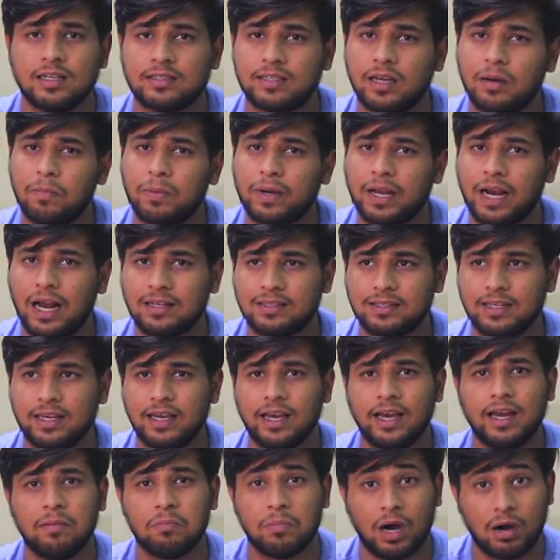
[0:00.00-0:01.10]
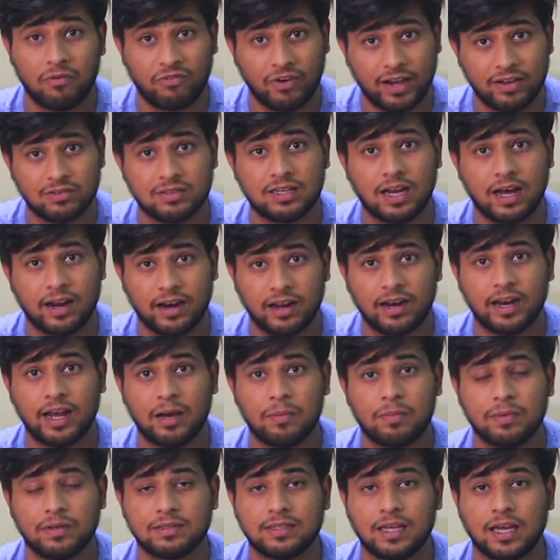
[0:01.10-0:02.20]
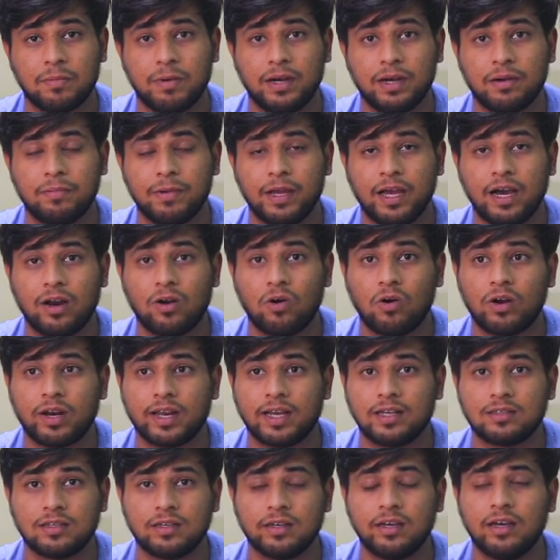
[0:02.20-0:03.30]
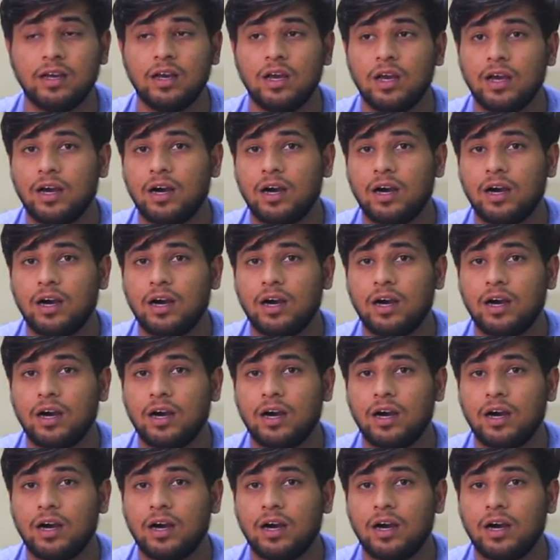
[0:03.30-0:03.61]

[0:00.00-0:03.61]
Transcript: सब क्लासी हैं फाइव स्टारर है अपने सेगमेंट में यार और क्या चाहिए